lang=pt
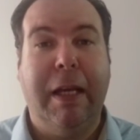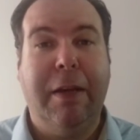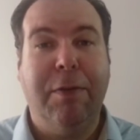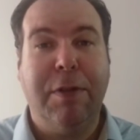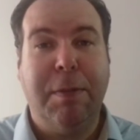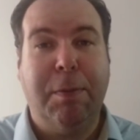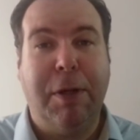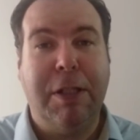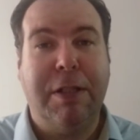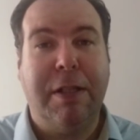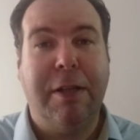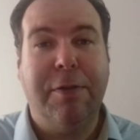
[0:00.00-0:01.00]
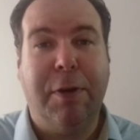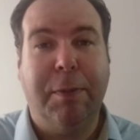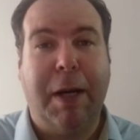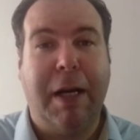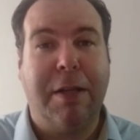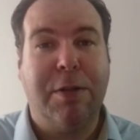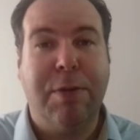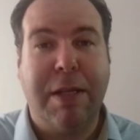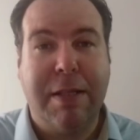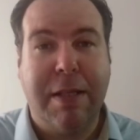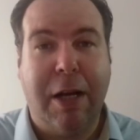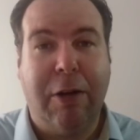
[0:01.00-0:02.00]
Em que você pode transformar as
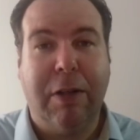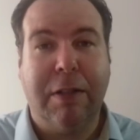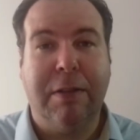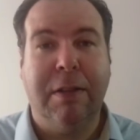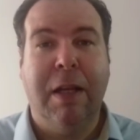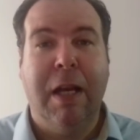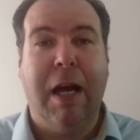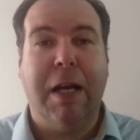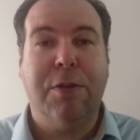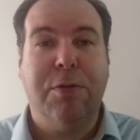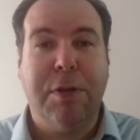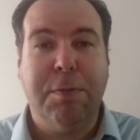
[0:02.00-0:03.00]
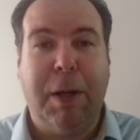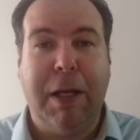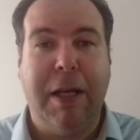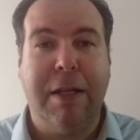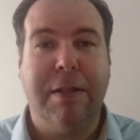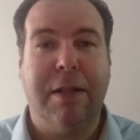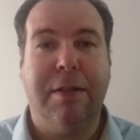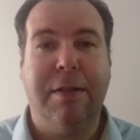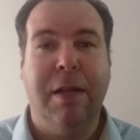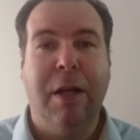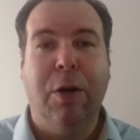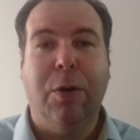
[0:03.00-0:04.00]
suas aulas, as suas
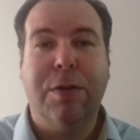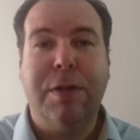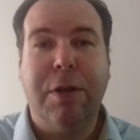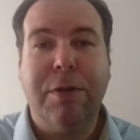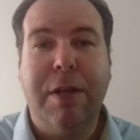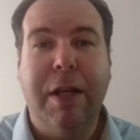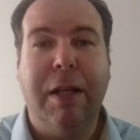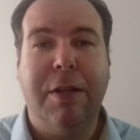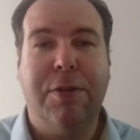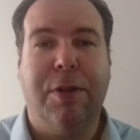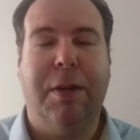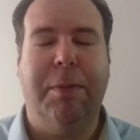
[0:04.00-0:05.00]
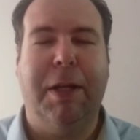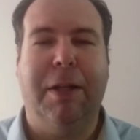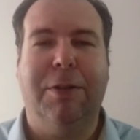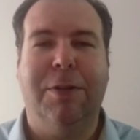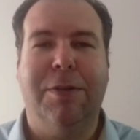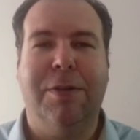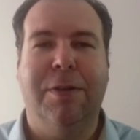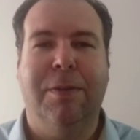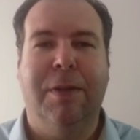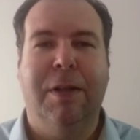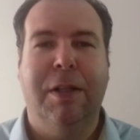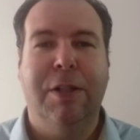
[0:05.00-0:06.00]
palestras, os seus relacionamentos
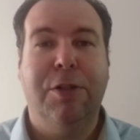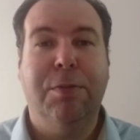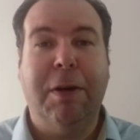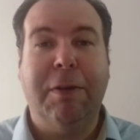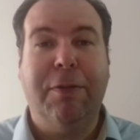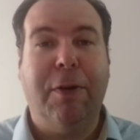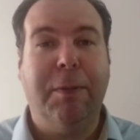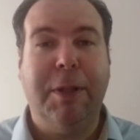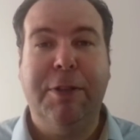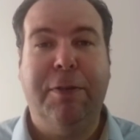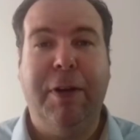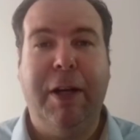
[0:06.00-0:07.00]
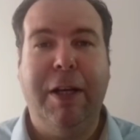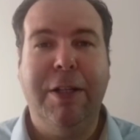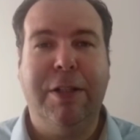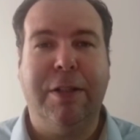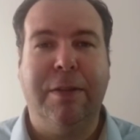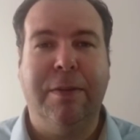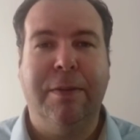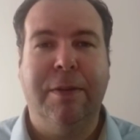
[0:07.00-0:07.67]
de uma forma diferente.